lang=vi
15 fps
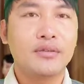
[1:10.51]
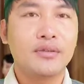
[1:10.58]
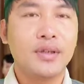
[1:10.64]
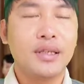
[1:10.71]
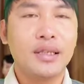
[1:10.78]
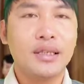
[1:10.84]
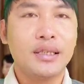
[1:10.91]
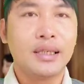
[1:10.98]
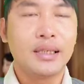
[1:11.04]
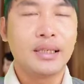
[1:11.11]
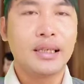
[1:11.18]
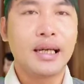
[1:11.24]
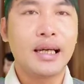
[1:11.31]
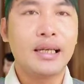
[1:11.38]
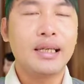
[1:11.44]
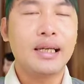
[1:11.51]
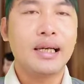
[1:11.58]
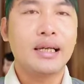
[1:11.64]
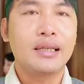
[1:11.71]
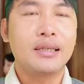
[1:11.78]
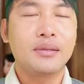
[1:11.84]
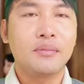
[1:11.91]
với những cái
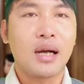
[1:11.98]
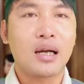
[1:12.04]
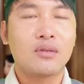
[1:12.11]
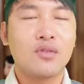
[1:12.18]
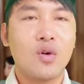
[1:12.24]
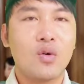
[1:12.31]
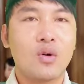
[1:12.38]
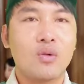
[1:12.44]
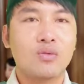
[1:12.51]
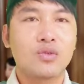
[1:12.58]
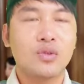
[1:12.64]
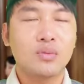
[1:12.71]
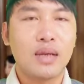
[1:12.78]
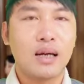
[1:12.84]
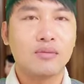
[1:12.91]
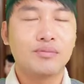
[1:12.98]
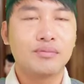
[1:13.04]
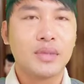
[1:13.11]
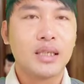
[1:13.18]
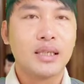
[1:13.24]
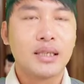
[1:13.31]
à, gương mặt vô cùng xúc động